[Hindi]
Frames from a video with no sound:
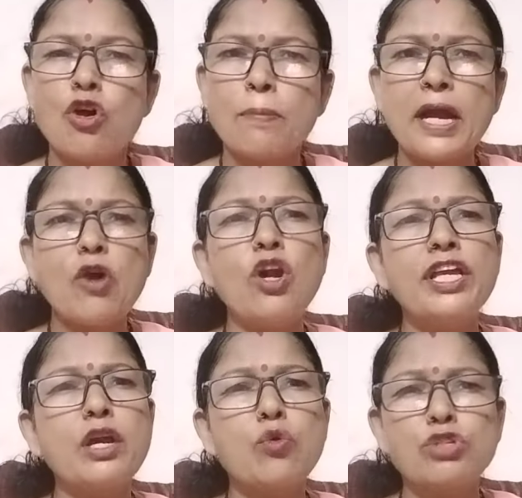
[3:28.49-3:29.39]
और
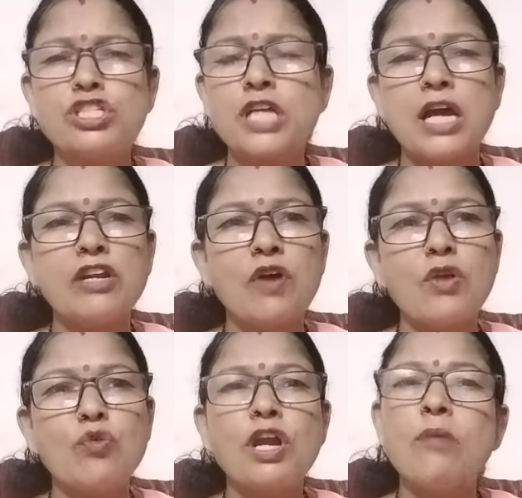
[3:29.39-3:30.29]
भगौड़े के कुछ चाहने
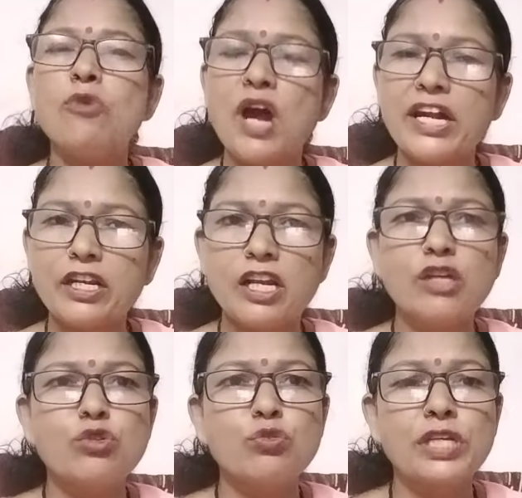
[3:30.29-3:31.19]
वालों की अब वाट
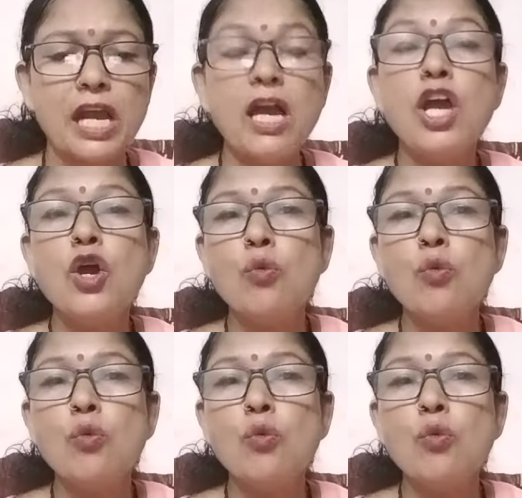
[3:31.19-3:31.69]
लग चुकी है